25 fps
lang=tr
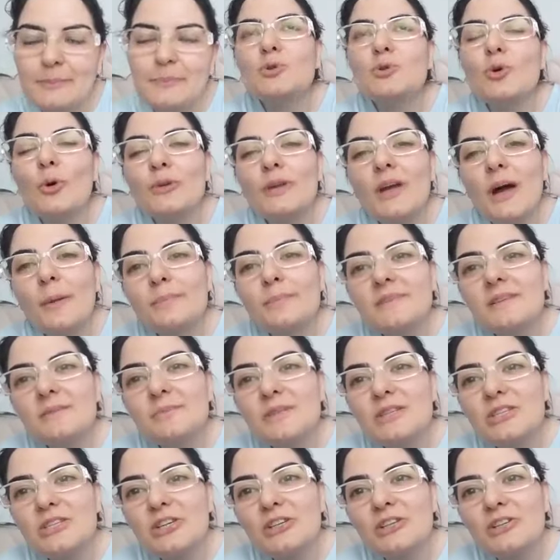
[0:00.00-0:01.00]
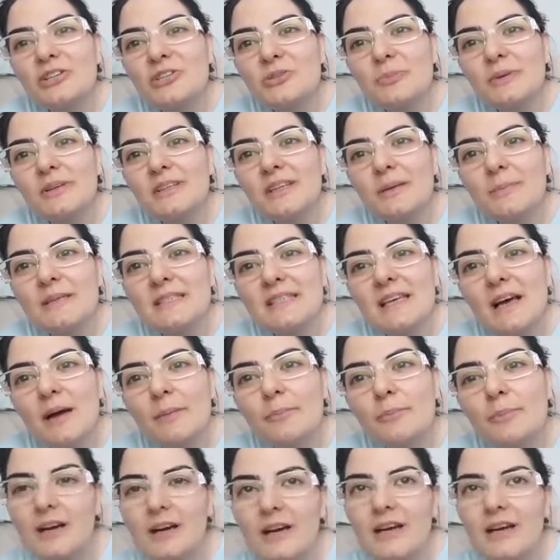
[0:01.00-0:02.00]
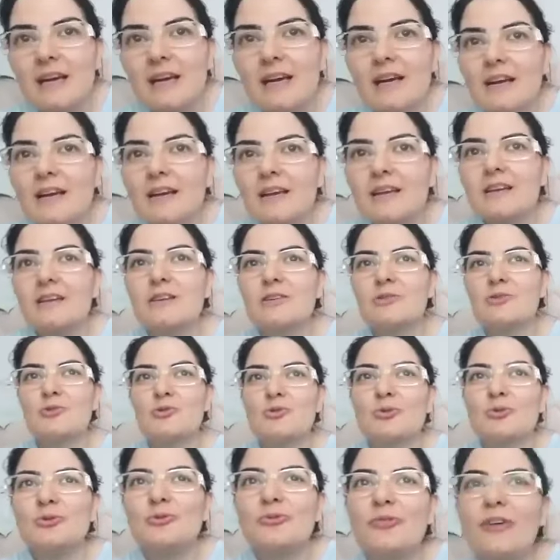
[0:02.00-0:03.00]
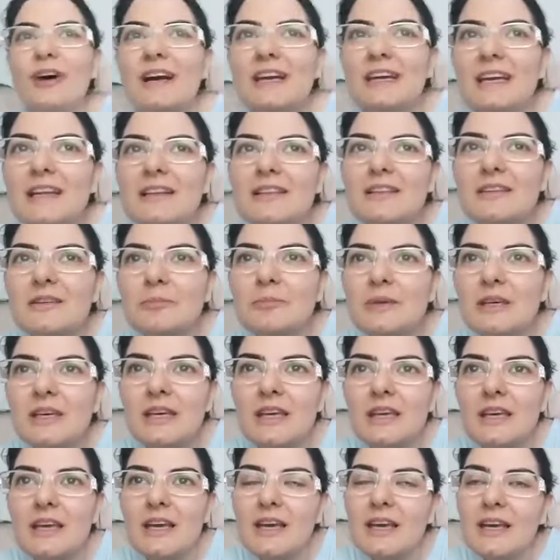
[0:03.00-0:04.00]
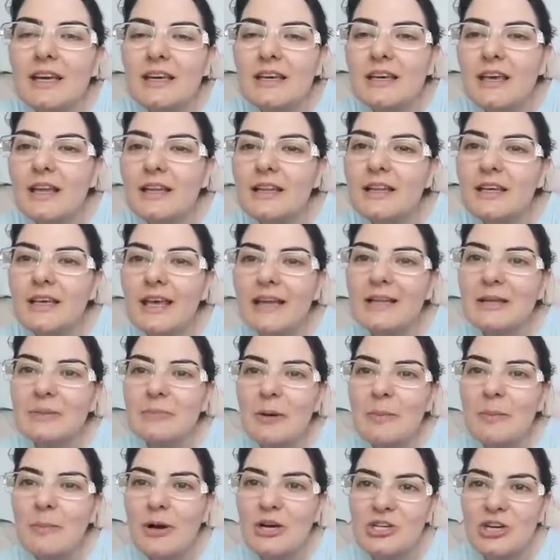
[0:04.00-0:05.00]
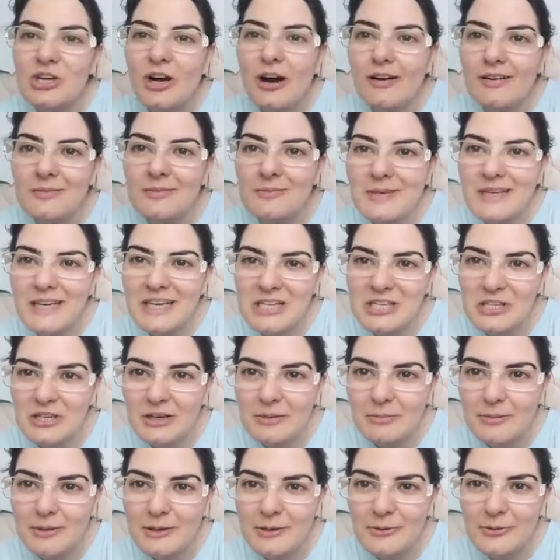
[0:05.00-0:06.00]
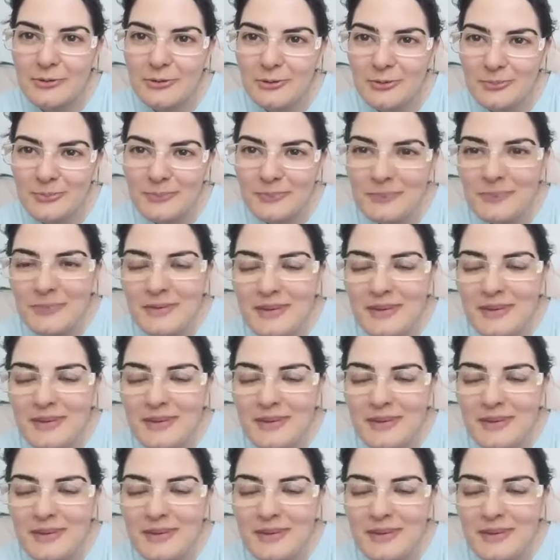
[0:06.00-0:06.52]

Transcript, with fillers: Son yaptığımız çalışmada mesela e, şunu fark ettim ki kendi kendime baş ağrımı geçirebiliyorum.